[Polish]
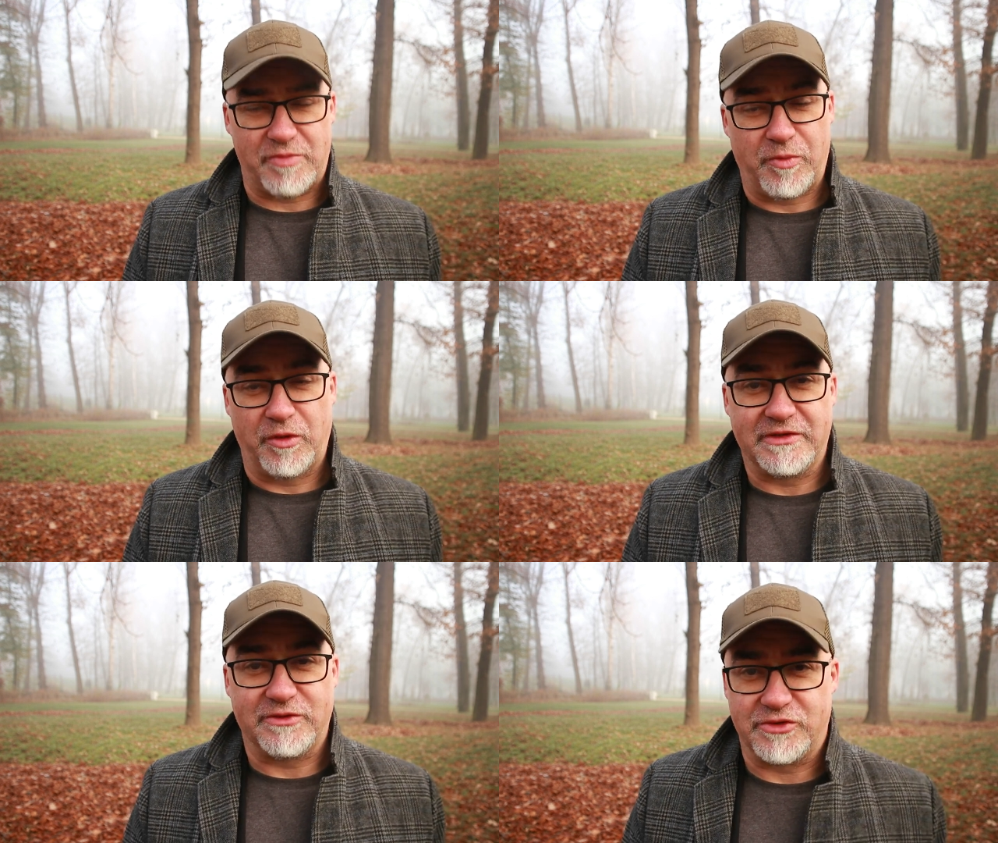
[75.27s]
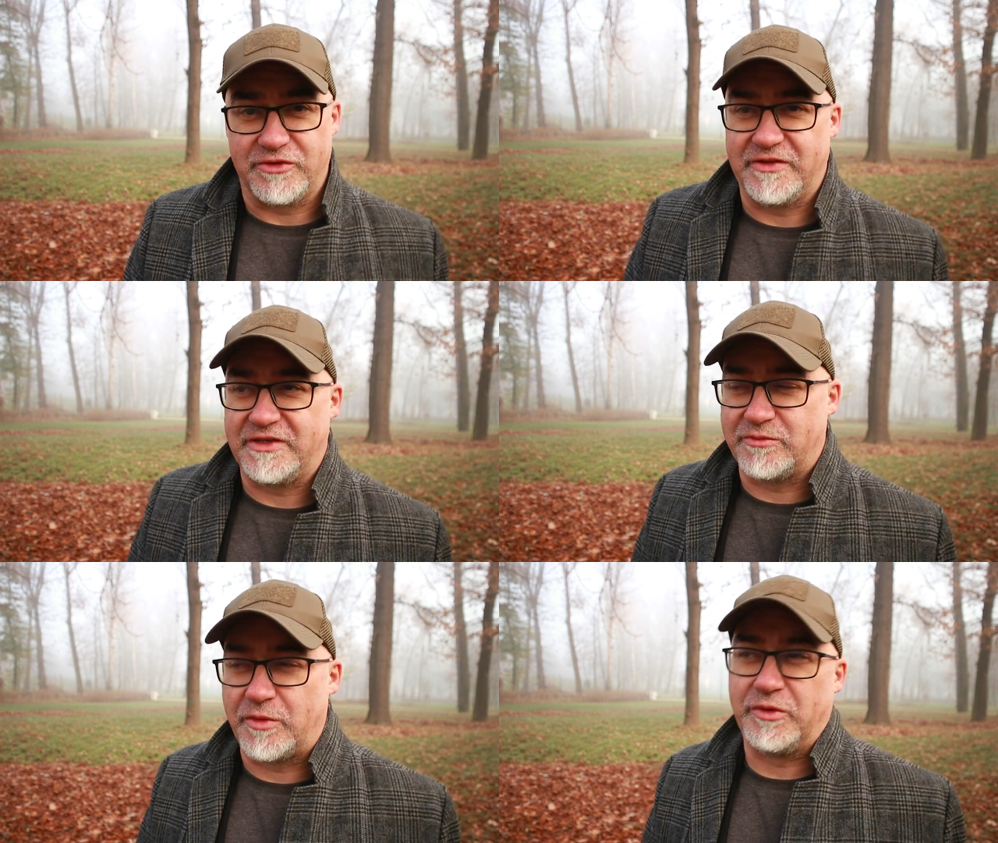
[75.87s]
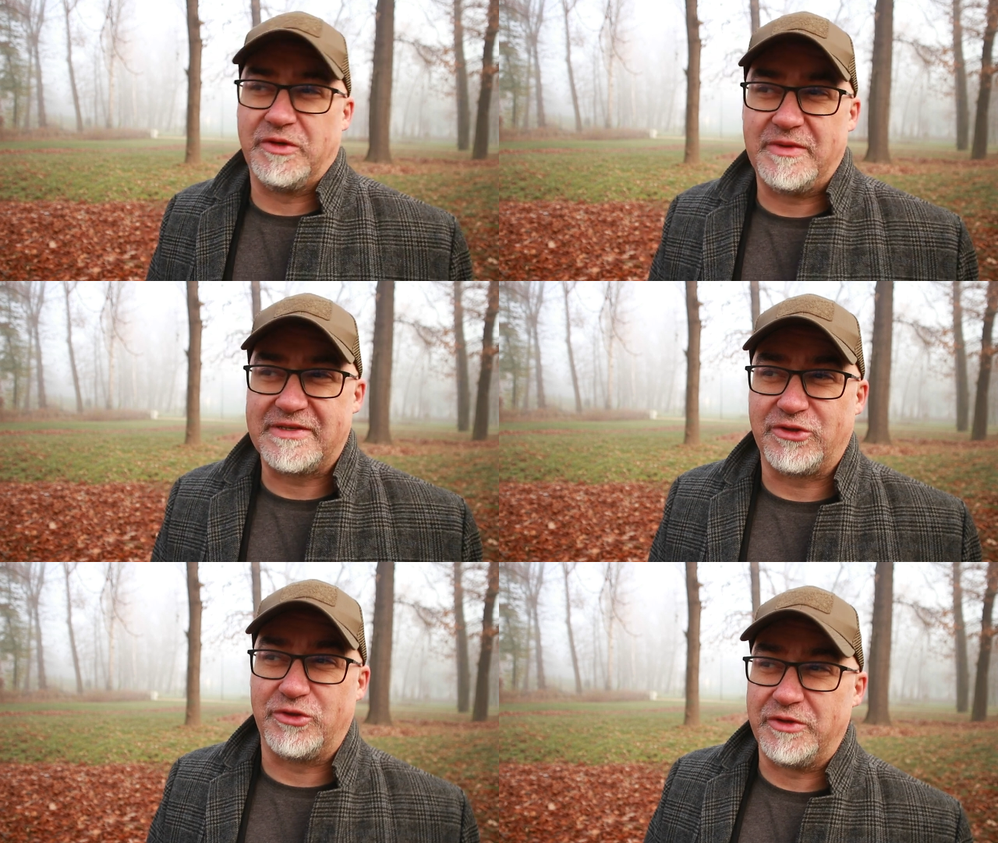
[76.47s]
Po polsku oczywiście, bo po
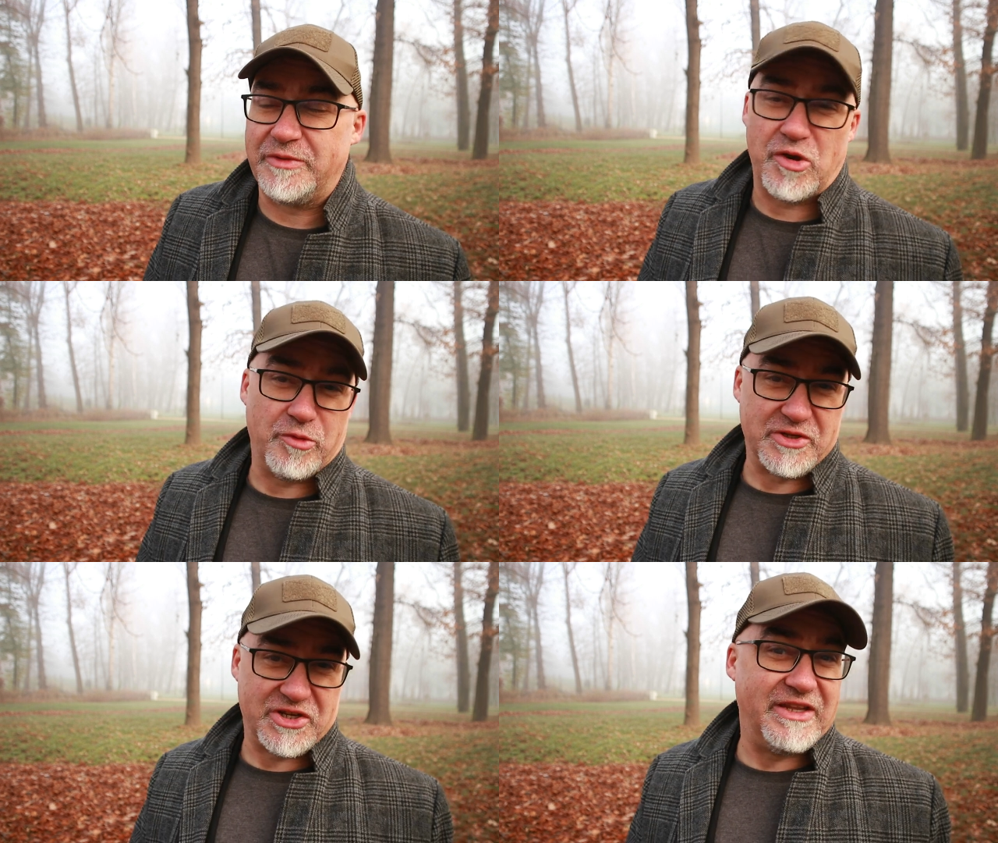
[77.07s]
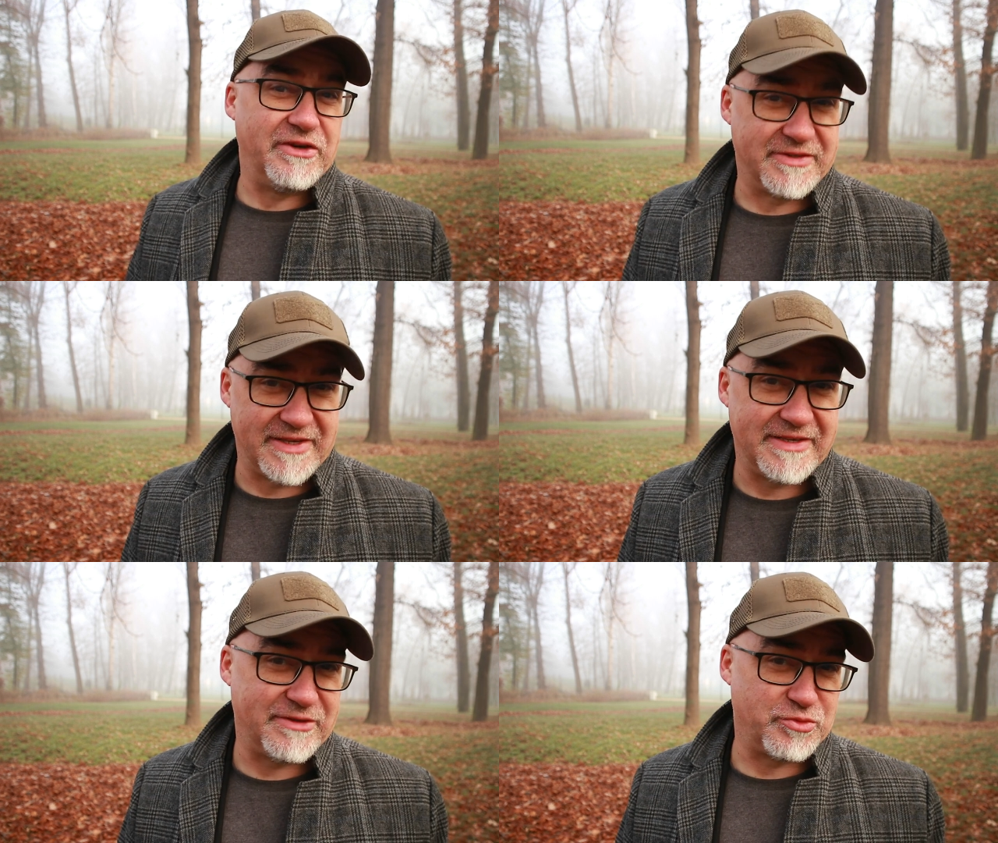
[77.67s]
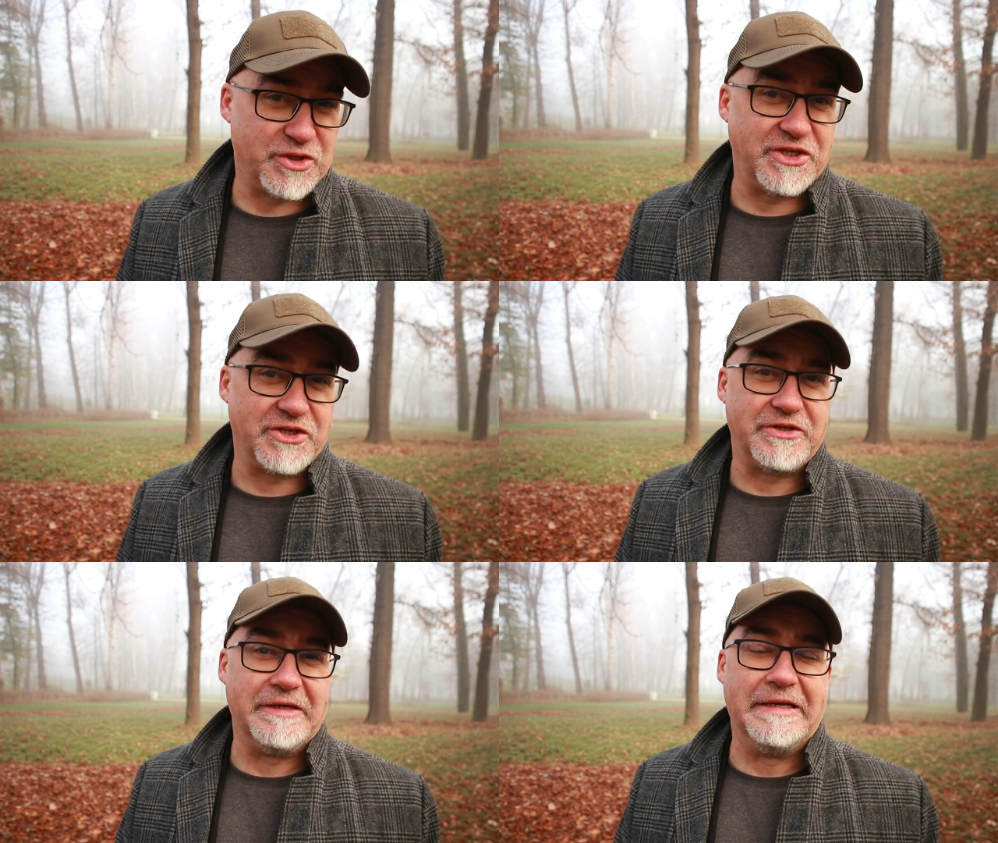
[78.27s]
niemiecku to nie miałoby żadnego sensu
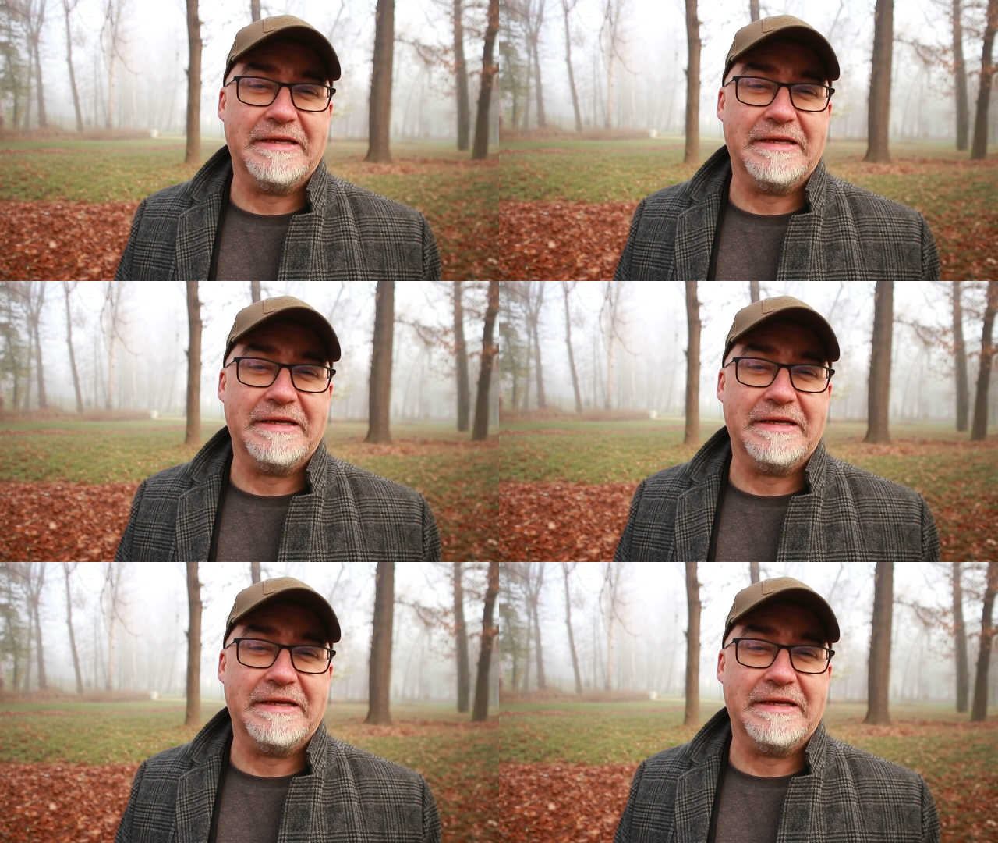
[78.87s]
przecież.